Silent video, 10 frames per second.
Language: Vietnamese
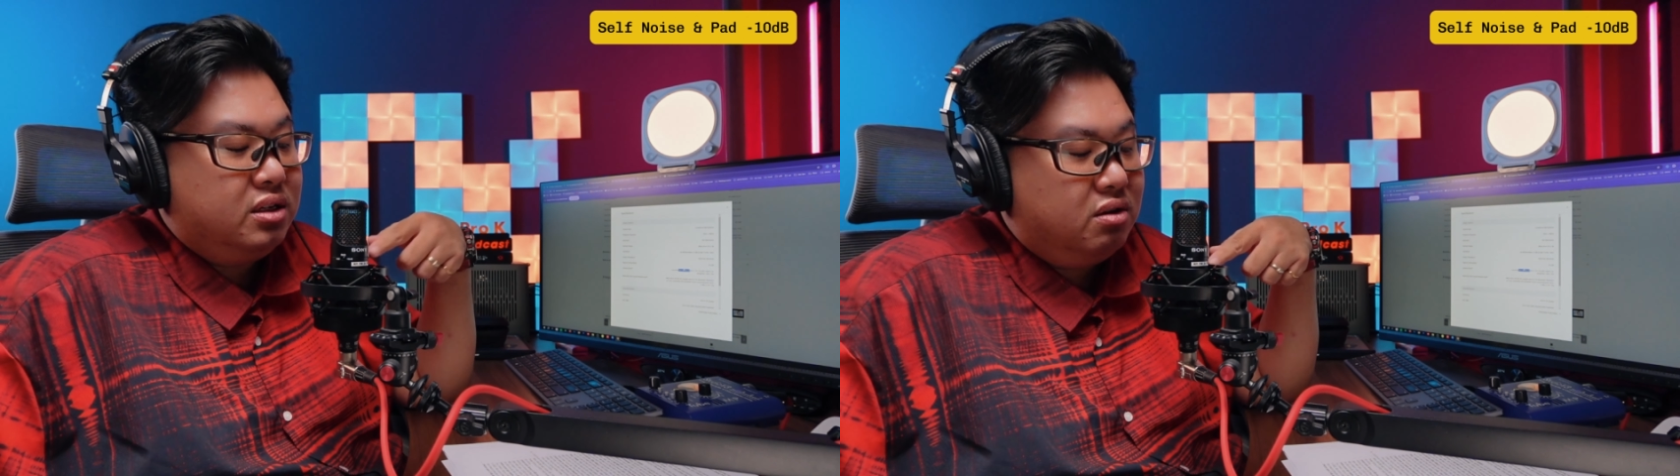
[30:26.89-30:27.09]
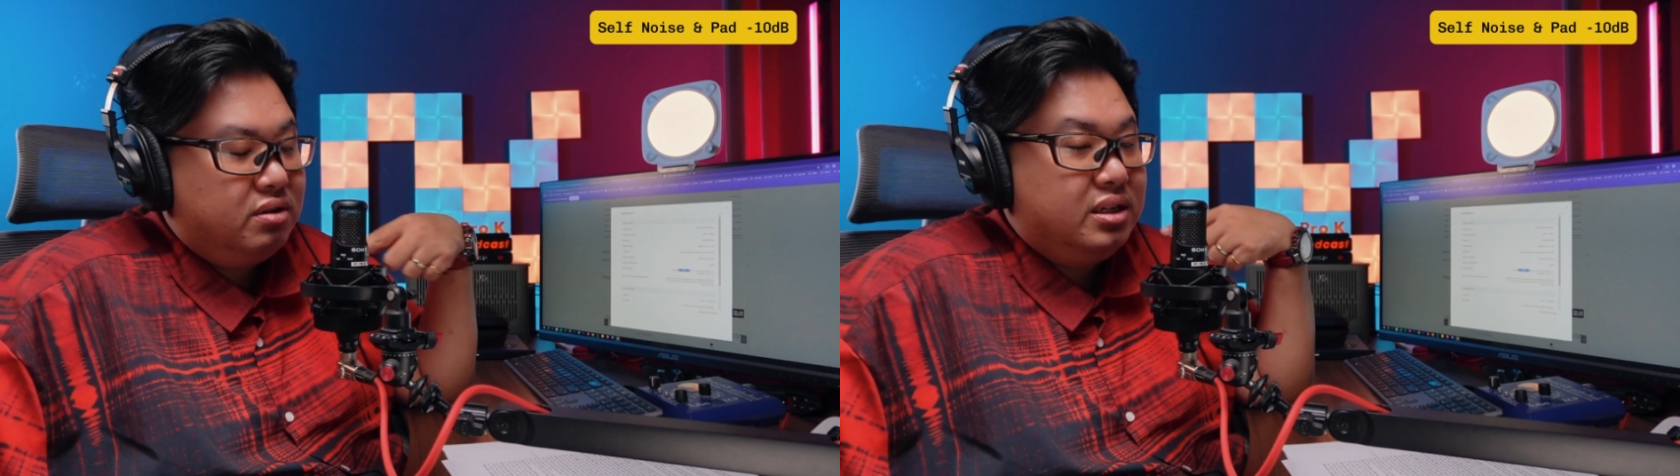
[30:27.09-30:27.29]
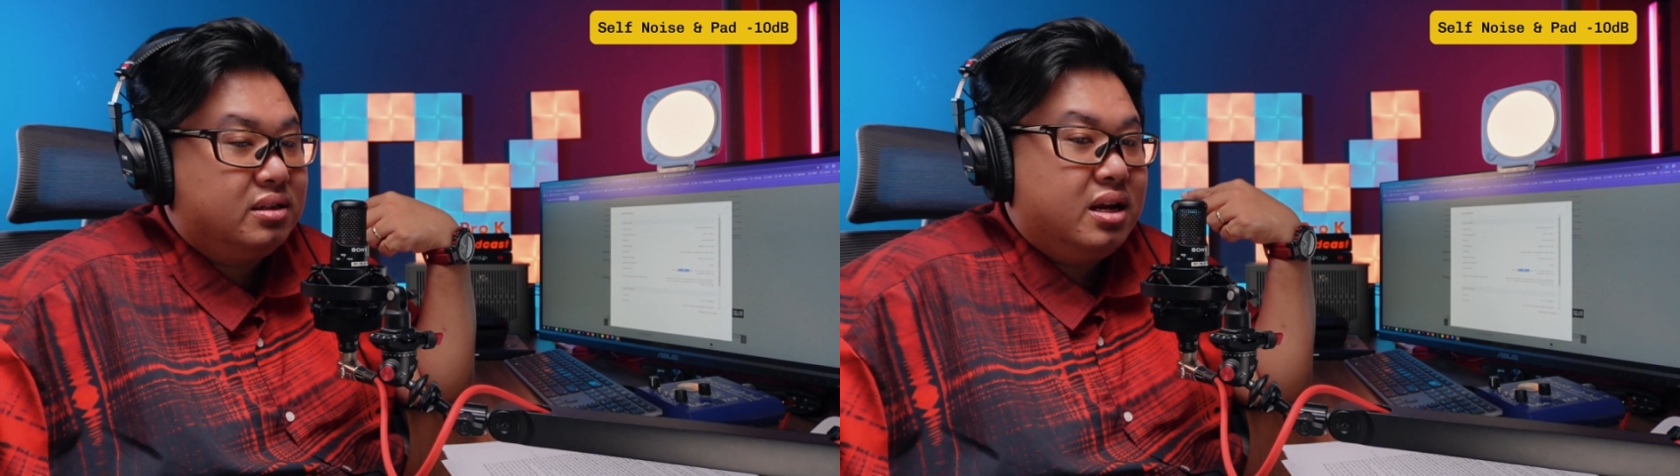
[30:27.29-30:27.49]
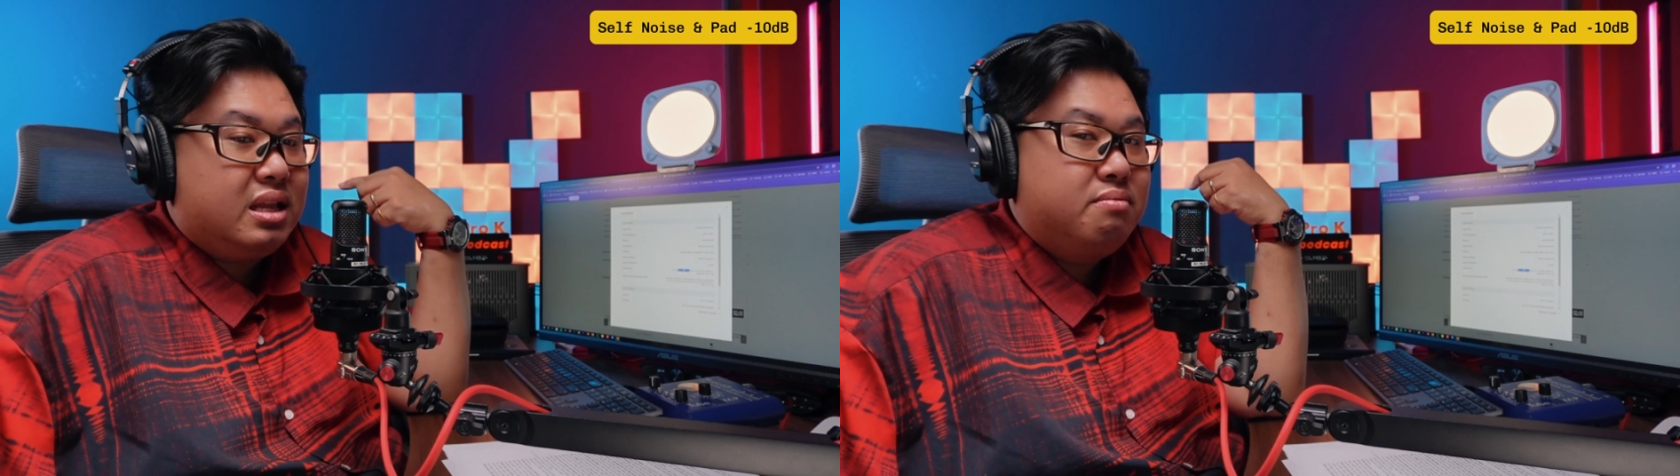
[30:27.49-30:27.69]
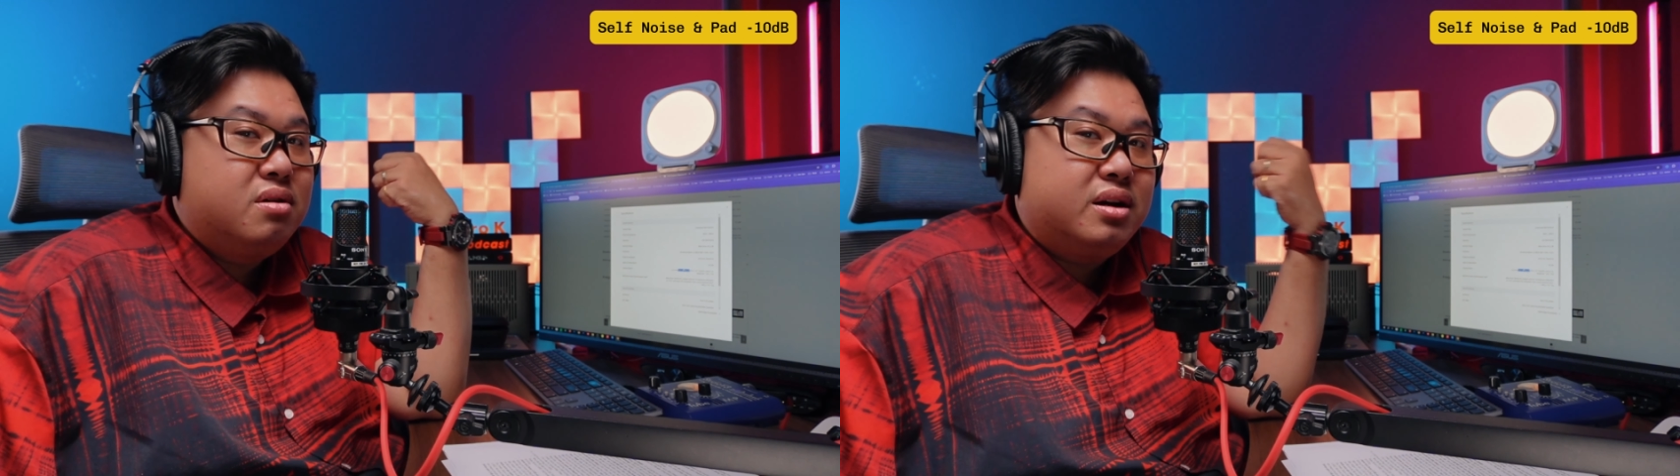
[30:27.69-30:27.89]
chiếc Sony
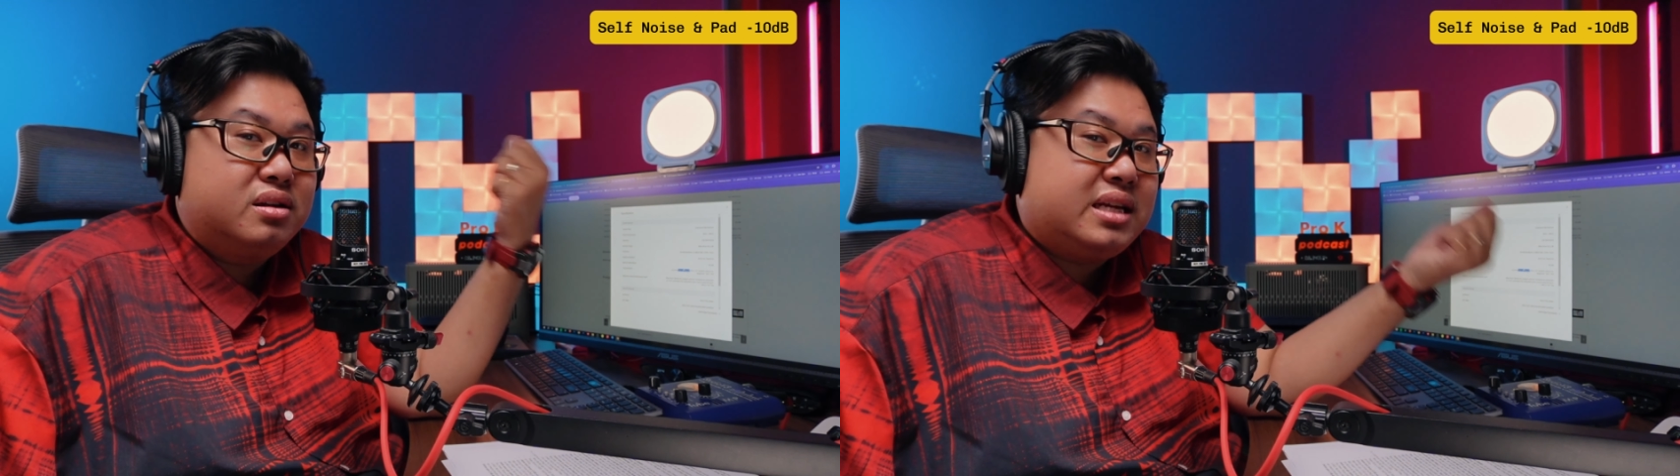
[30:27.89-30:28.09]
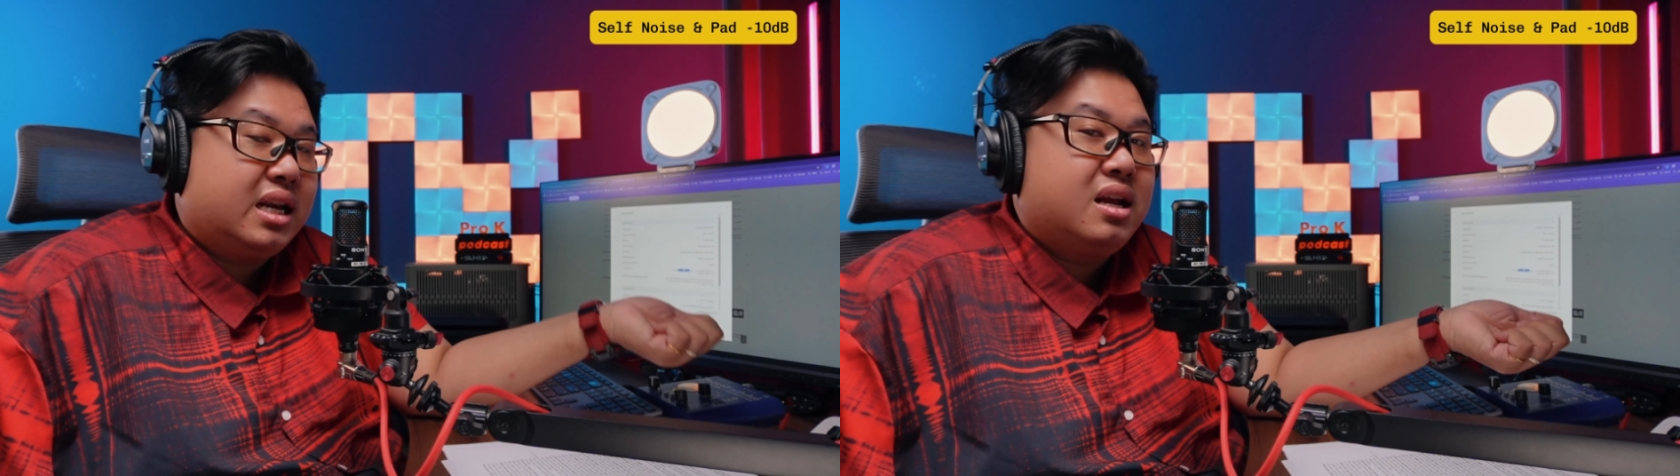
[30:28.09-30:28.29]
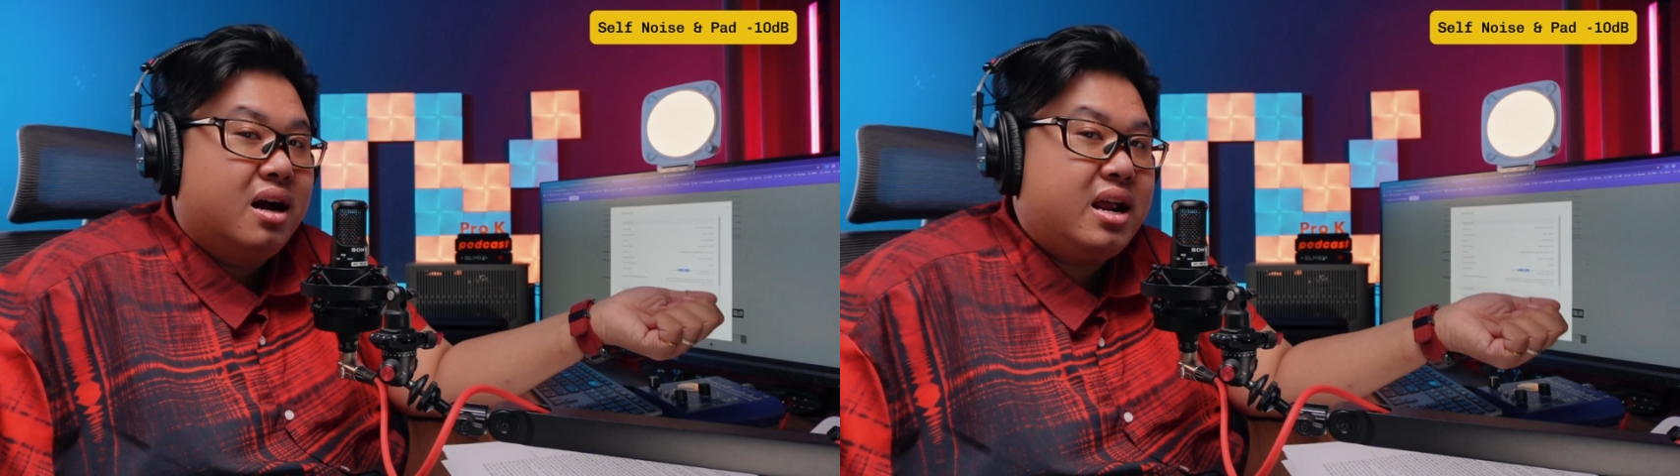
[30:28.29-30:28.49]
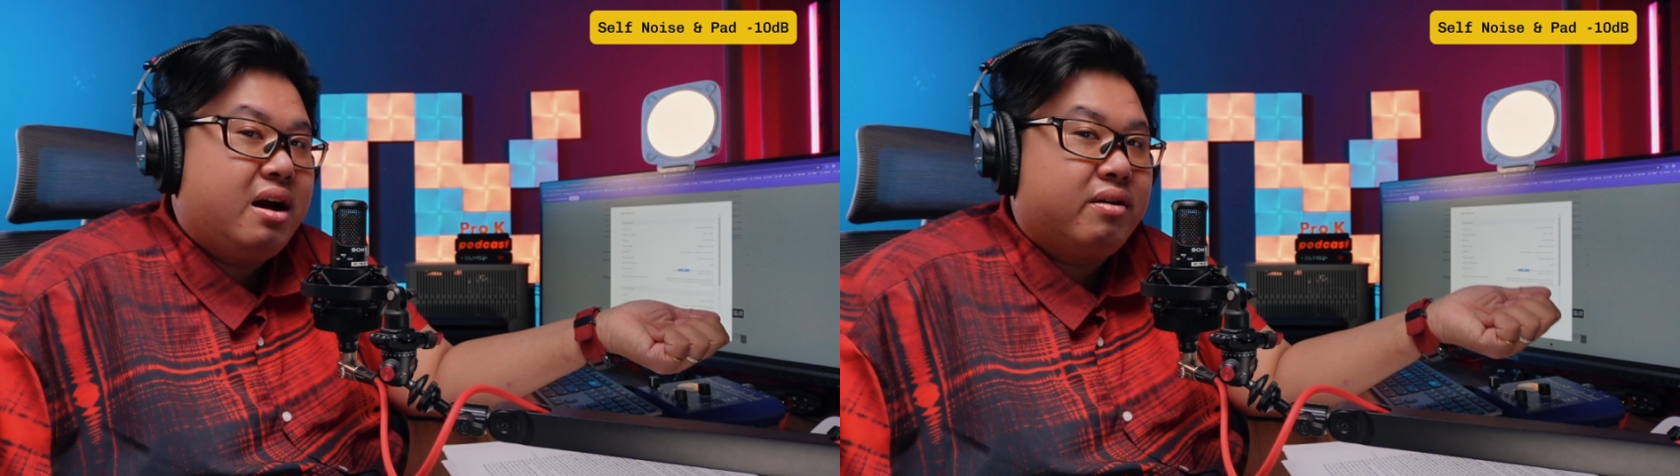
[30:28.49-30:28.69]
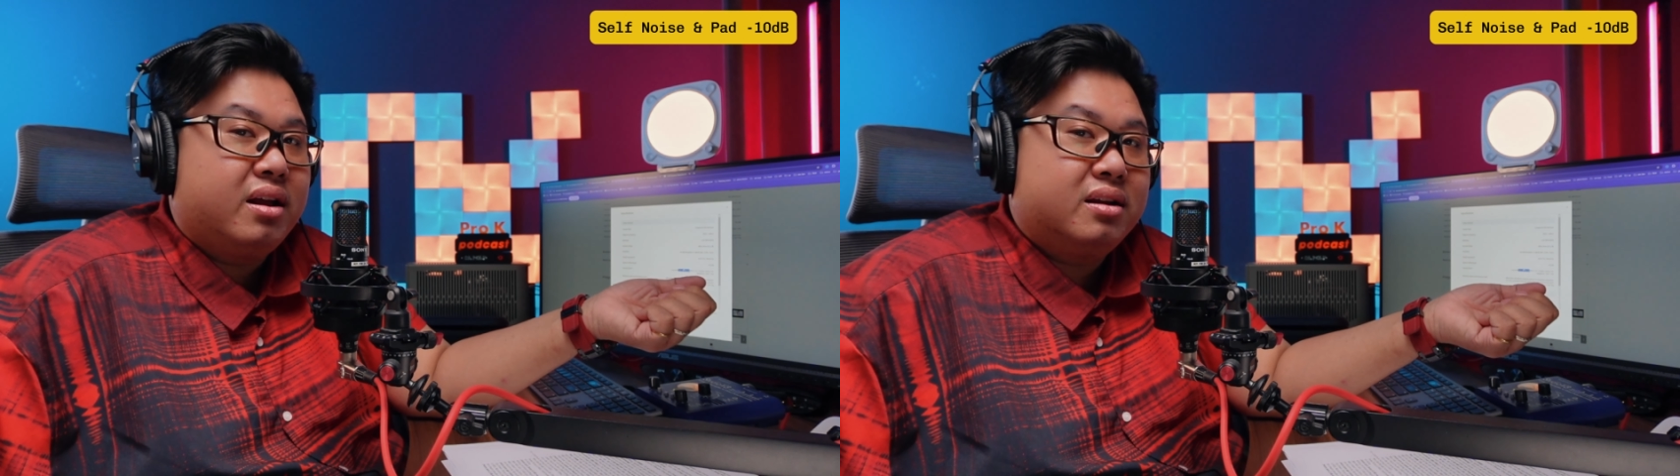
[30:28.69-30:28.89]
C80 nó sạch cỡ
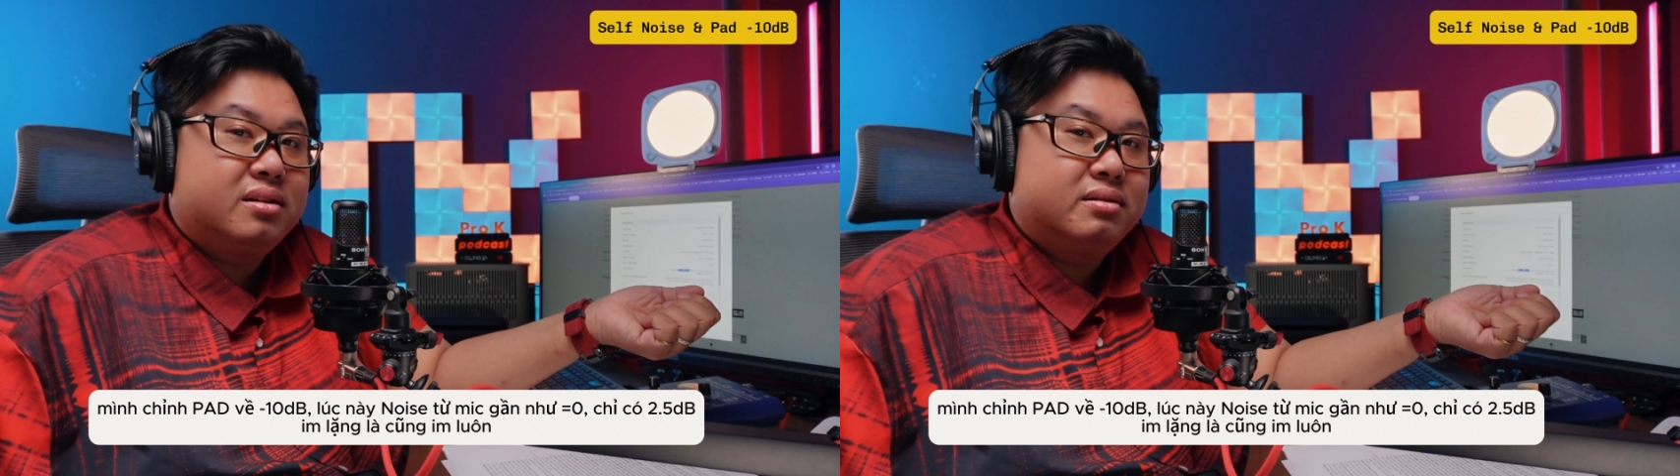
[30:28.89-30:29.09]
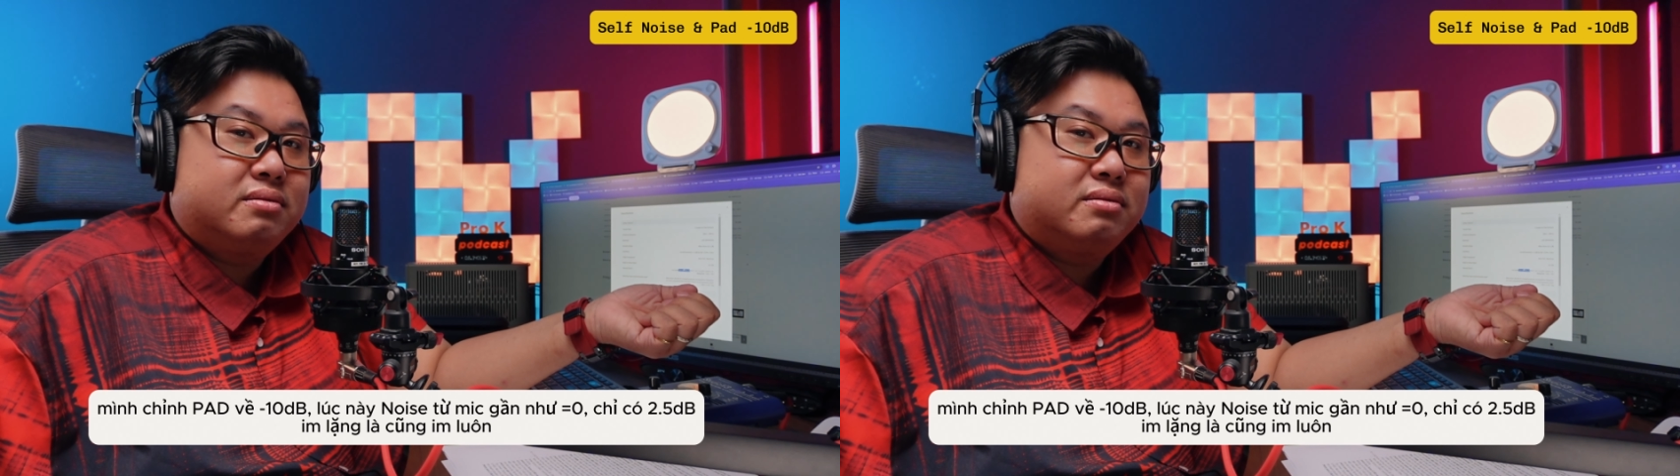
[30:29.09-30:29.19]
nào nè